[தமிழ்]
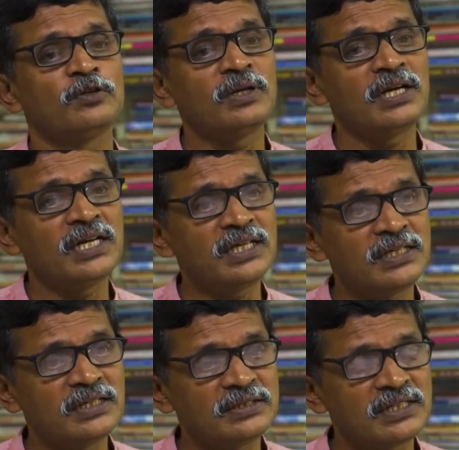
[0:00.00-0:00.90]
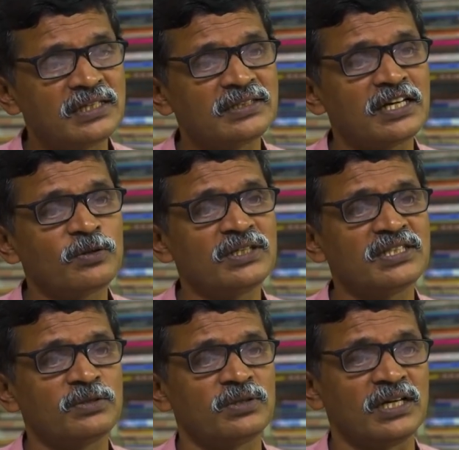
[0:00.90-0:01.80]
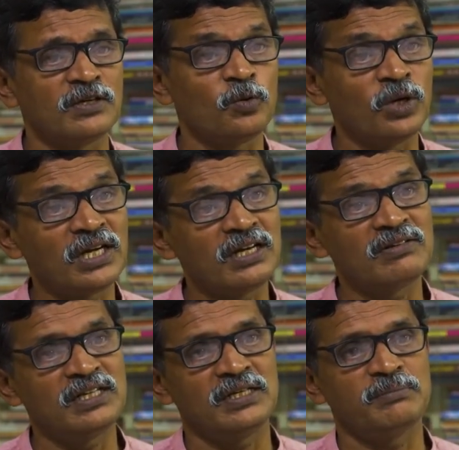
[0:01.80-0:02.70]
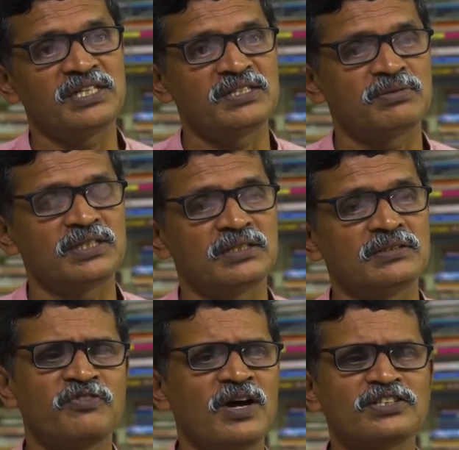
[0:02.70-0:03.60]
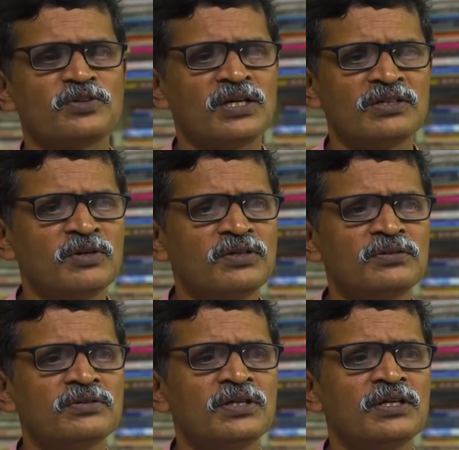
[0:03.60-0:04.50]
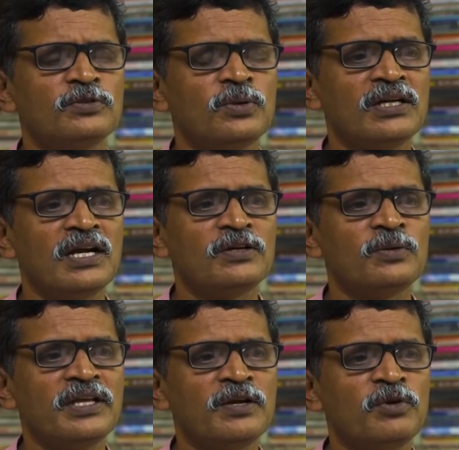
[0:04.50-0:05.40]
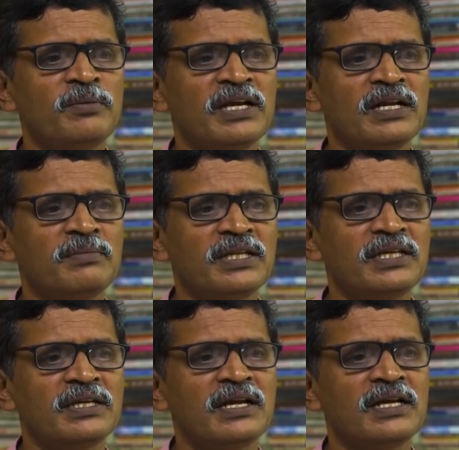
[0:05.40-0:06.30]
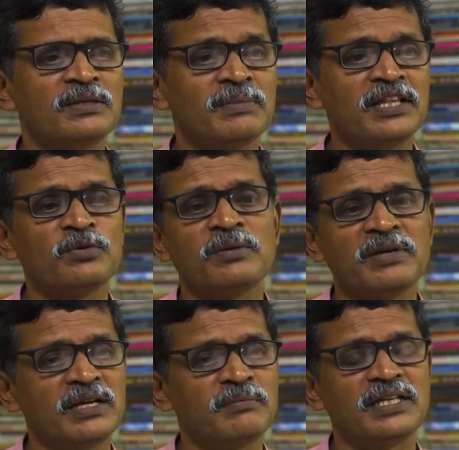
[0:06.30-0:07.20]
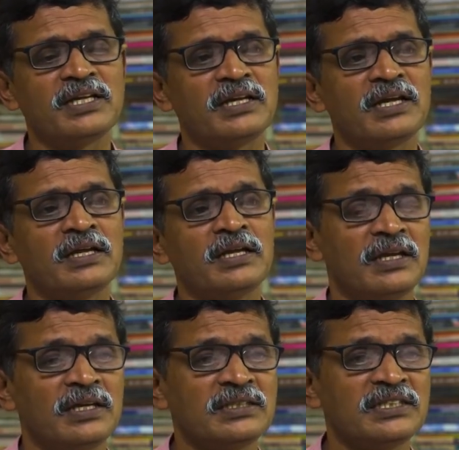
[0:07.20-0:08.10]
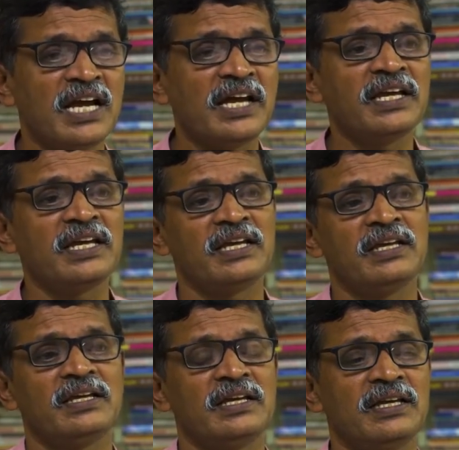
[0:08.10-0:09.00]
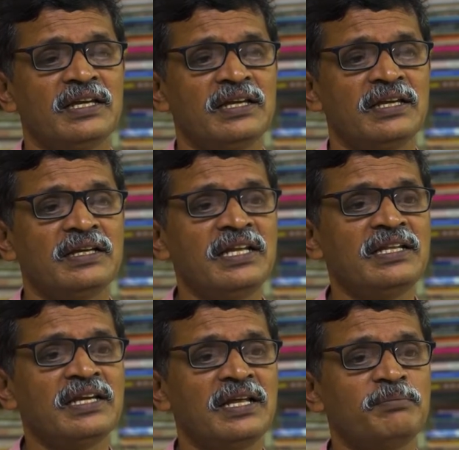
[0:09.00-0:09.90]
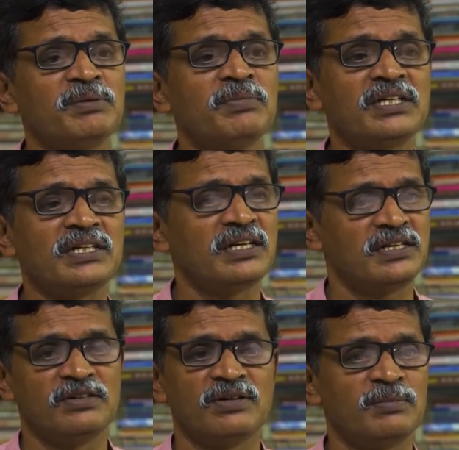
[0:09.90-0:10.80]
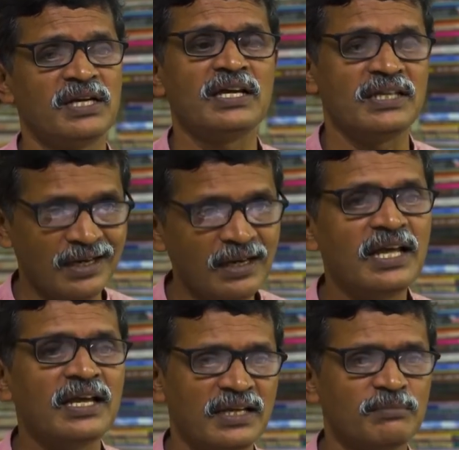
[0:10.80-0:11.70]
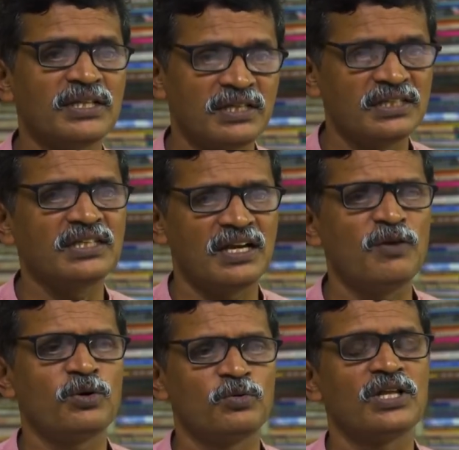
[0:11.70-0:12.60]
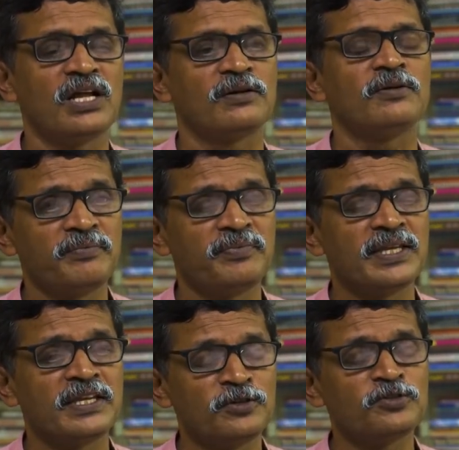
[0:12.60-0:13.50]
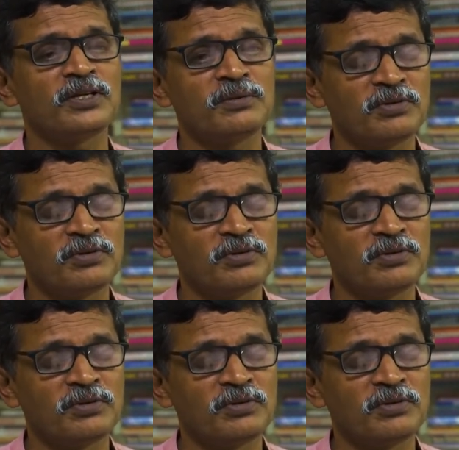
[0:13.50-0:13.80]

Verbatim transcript: தொழிலாளிகள் சிலர் தற்கொலை செய்து கொண்டாங்க உலகளவில் பேசப்பட்டது ஃபாக்ஸ்கான் ஒன்றும் தொழிலாளர்களுடைய உரிமைகளை மதிக்கிற அல்லது மனித உரிமைகளை மதிக்கிற நியாய நீதிகளை பின்பற்றுகிற நிறுவனமெல்லாம் இல்லை என்பதற்கு இதெல்லாம் ஒரு உதாரணம் இன்னும் சொல்ல